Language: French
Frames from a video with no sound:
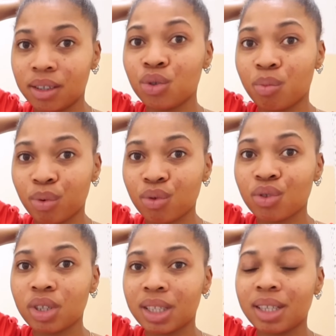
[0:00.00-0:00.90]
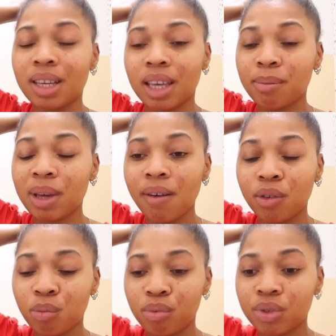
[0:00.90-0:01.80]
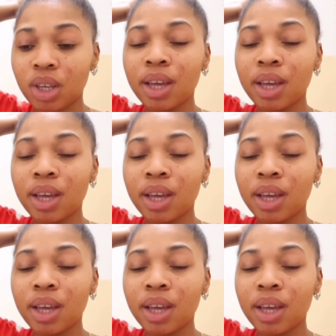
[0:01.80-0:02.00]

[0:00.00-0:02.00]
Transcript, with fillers: Je pense que c'est ça qui me gave le plus.